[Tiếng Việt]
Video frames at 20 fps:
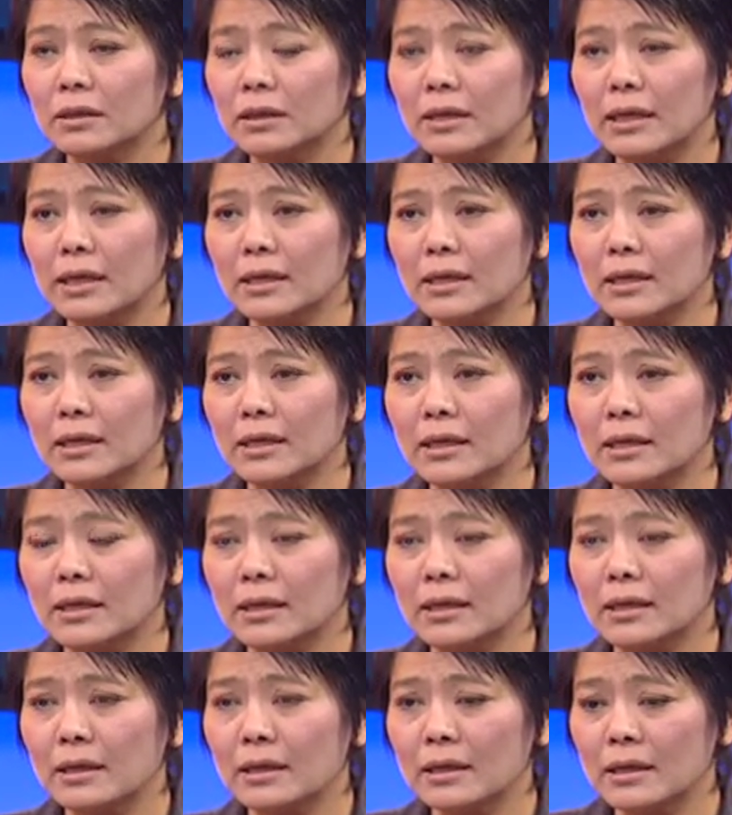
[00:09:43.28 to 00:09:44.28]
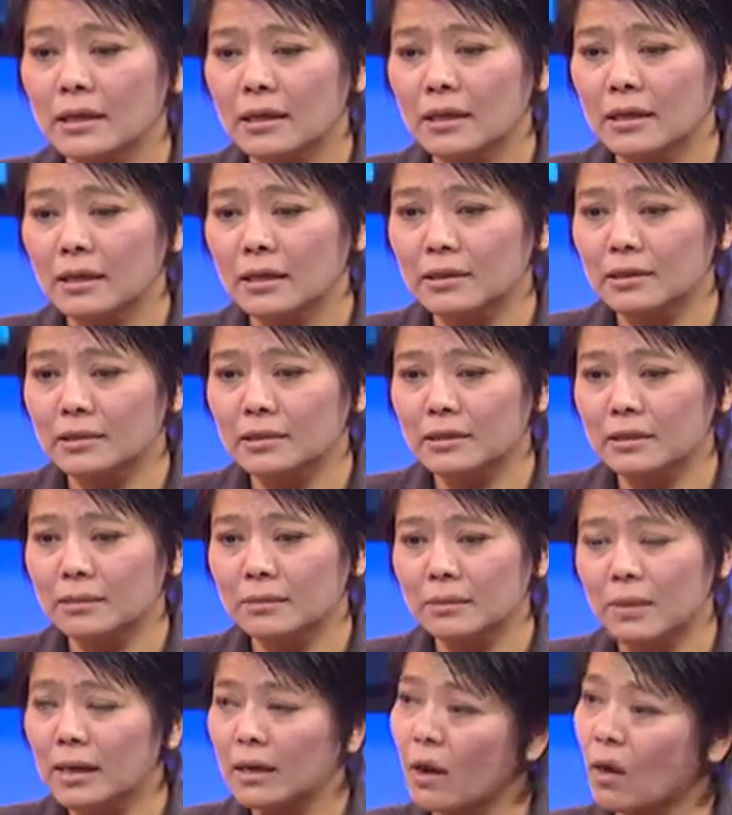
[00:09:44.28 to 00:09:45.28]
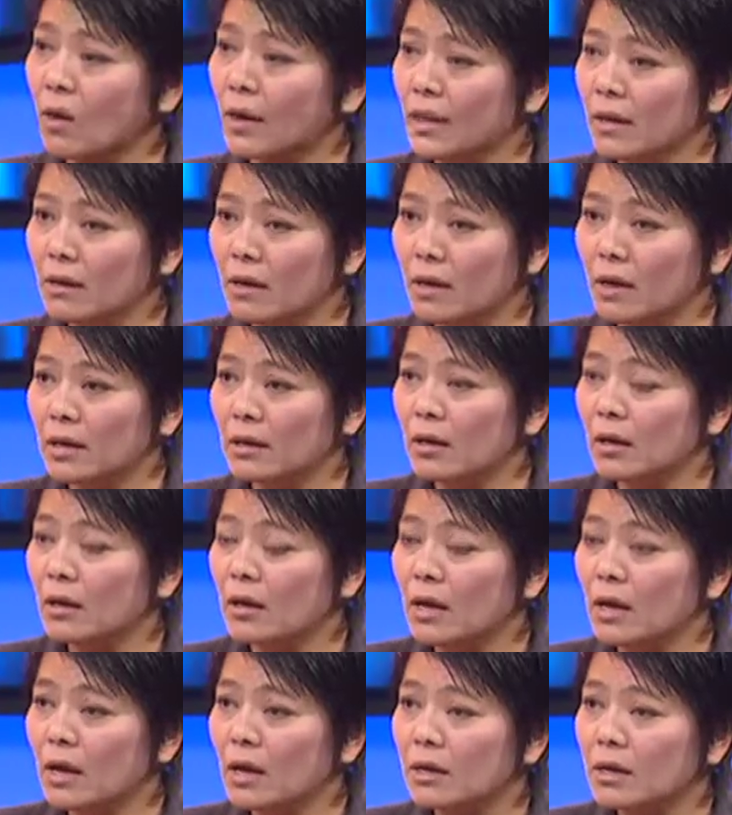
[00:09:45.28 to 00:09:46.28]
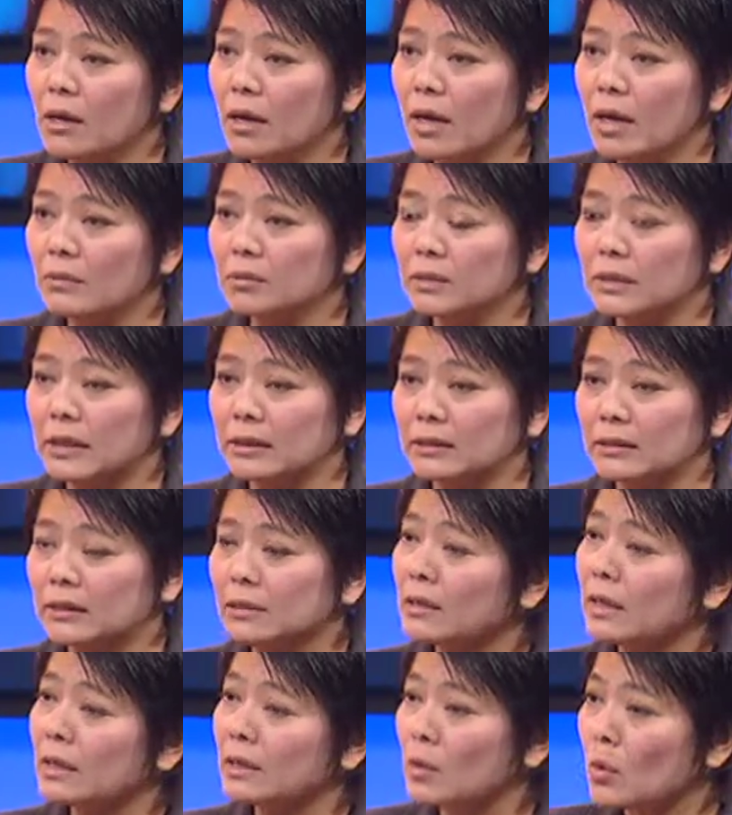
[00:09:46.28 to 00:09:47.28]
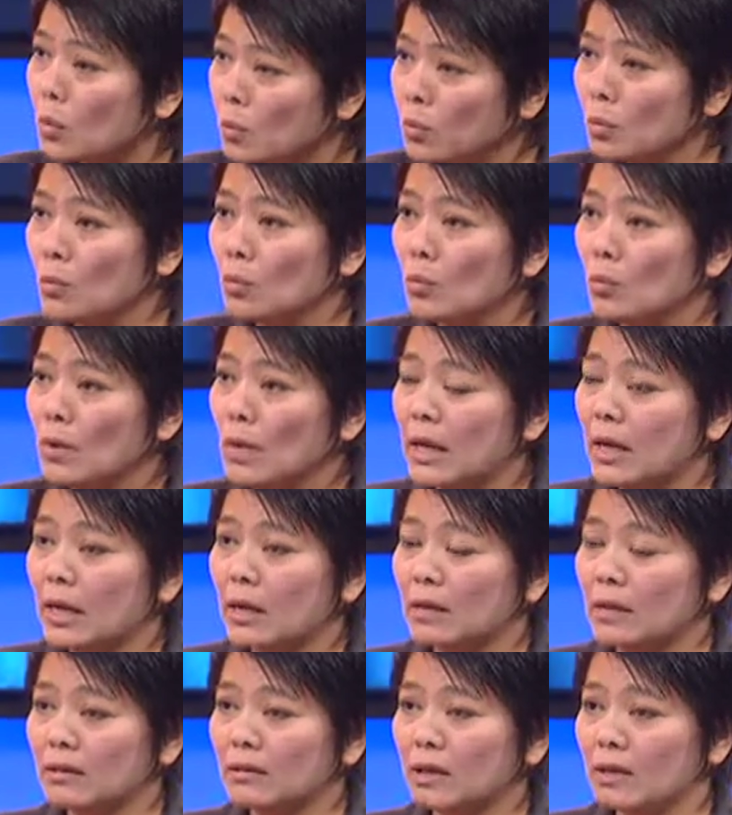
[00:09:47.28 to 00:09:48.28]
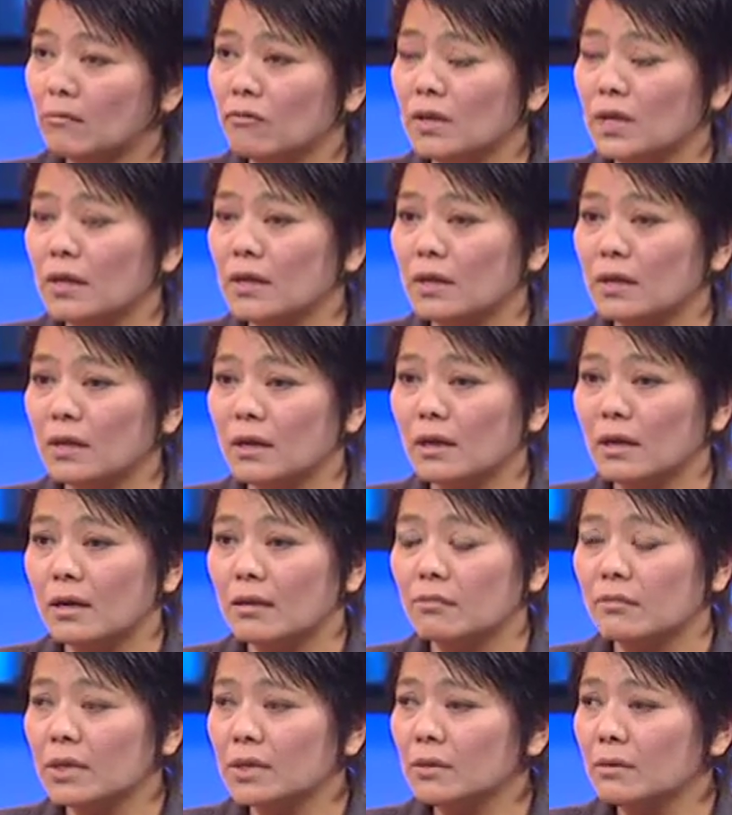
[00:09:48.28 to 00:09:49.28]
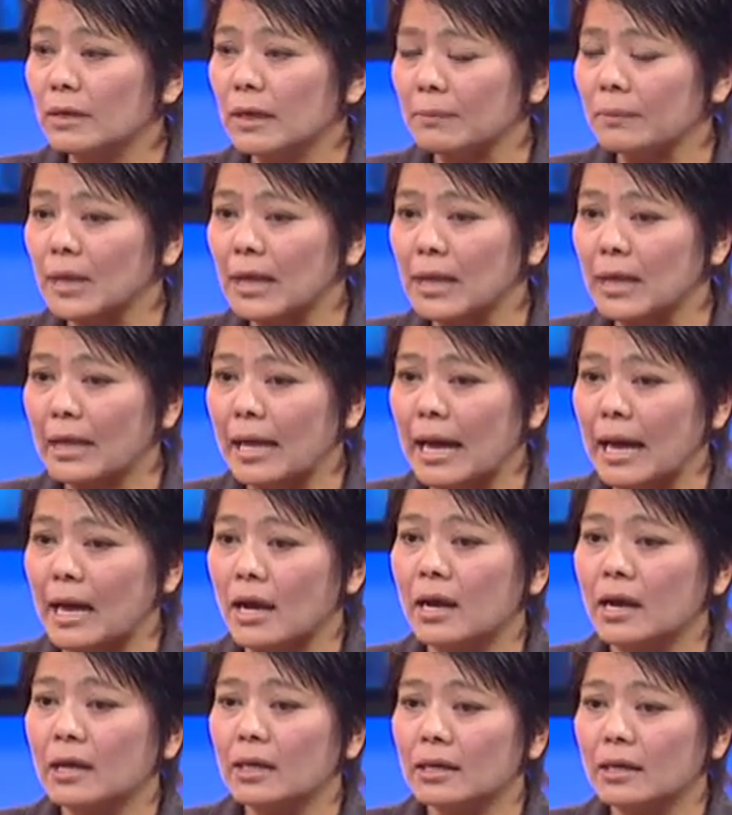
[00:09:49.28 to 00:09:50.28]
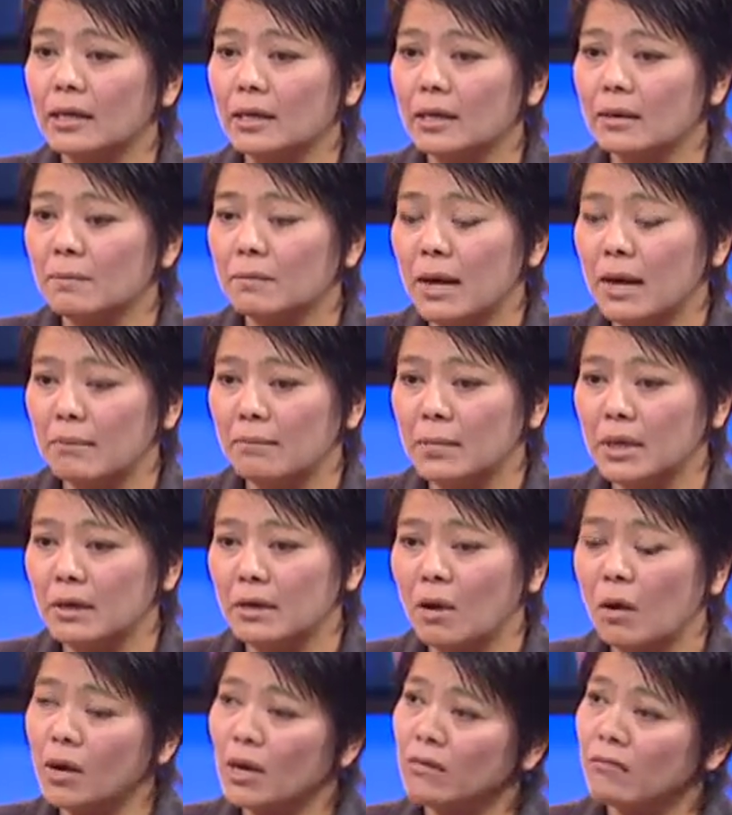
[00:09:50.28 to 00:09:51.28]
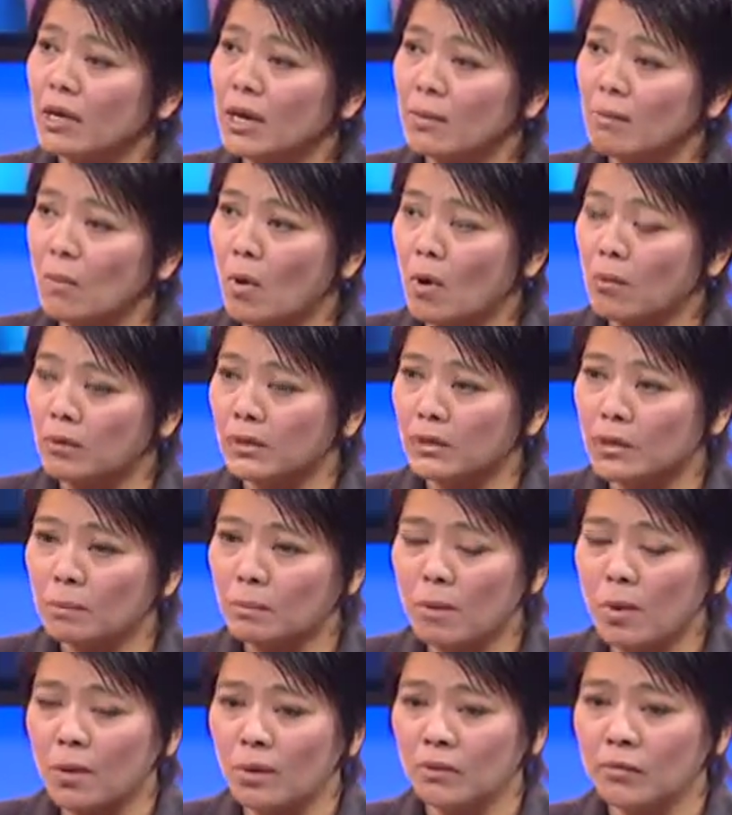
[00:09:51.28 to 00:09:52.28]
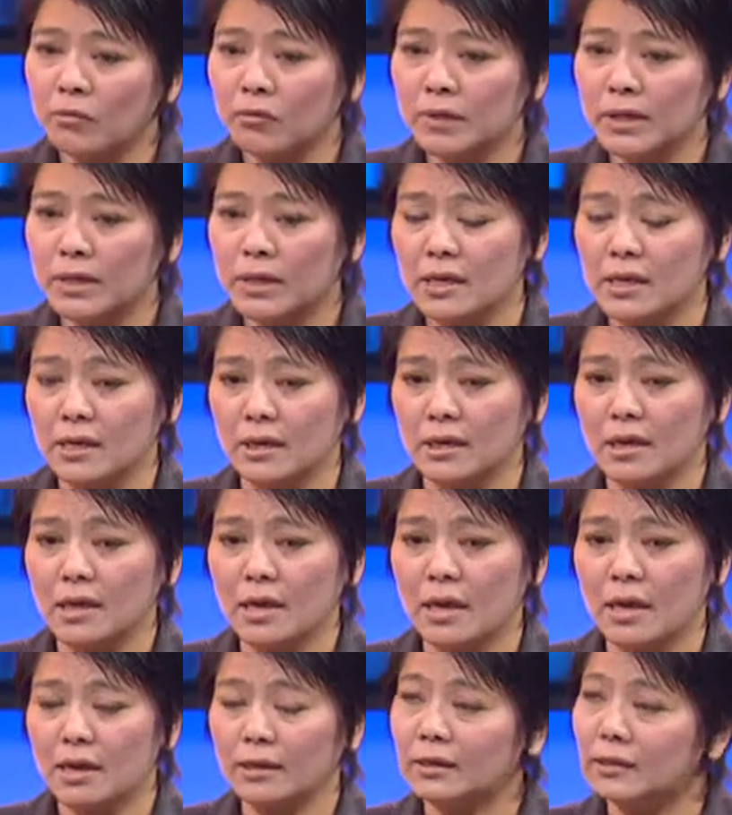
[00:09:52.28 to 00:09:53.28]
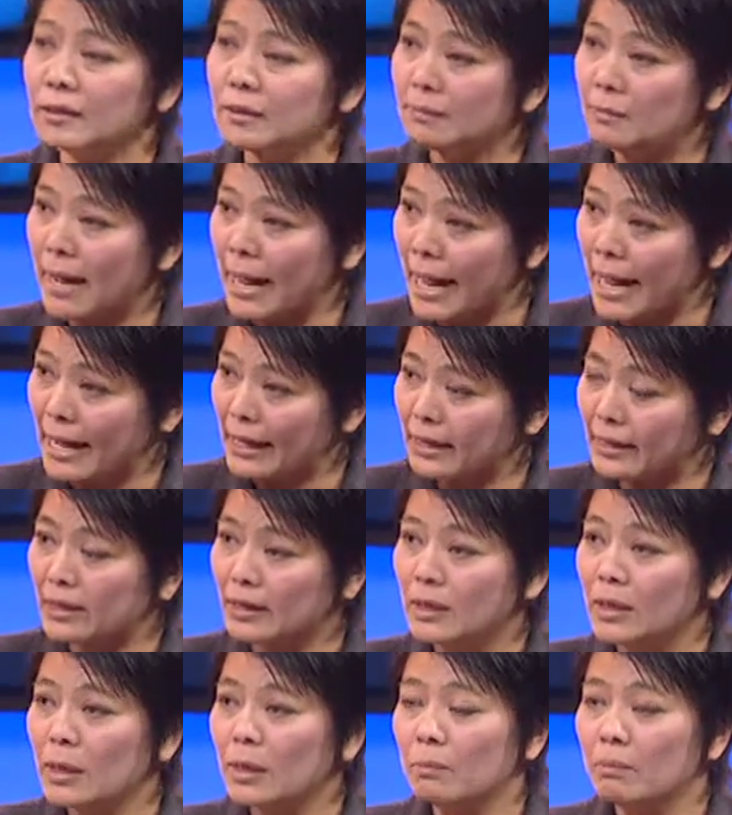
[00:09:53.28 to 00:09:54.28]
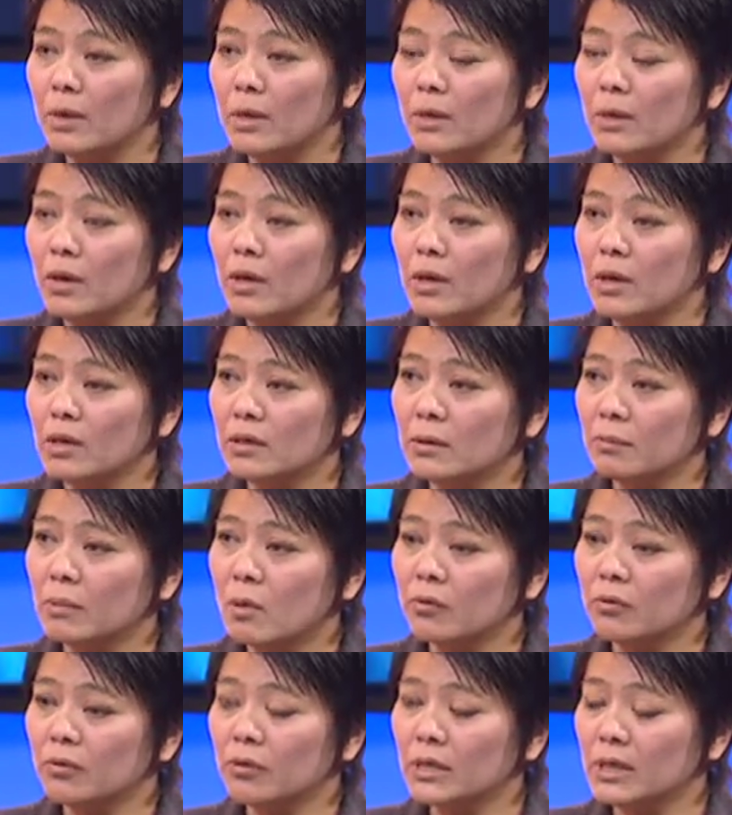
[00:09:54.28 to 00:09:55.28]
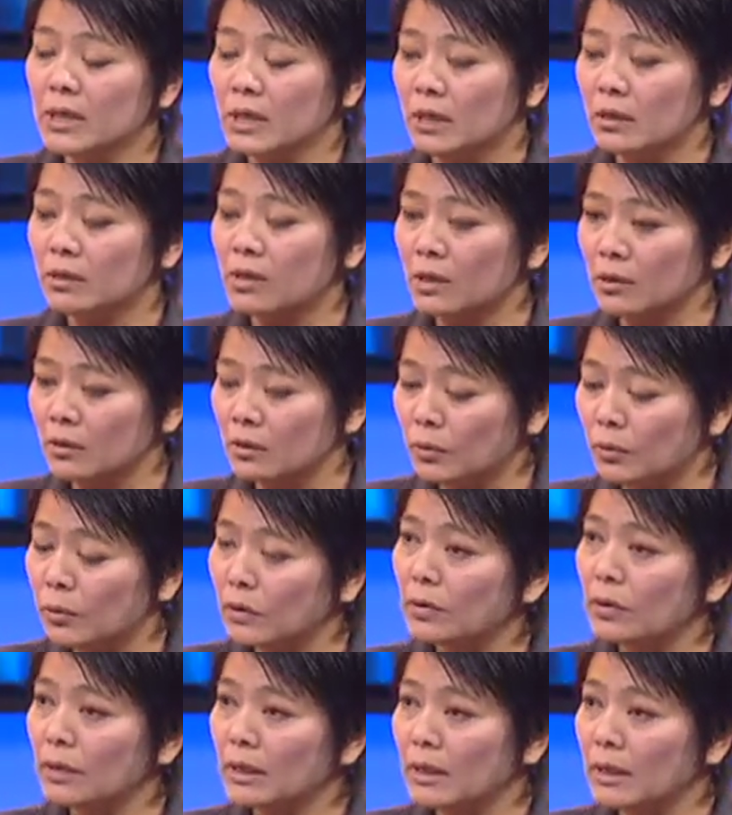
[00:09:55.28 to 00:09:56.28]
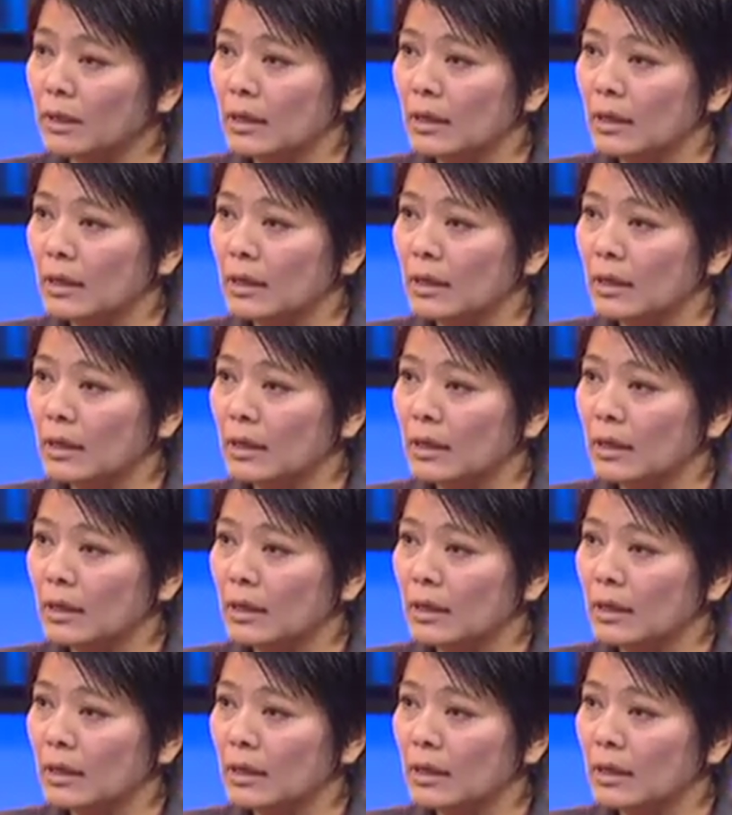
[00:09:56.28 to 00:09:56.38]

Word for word: cái cái cái cái cái sự mà nói đó nó nó không thật sự là đúng. Vâng. Là tại vì Vì Châu cảm thấy là khi mà mình nói về một trong một cái phương diện về thương mại, mình nói về trong một phương diện về thuốc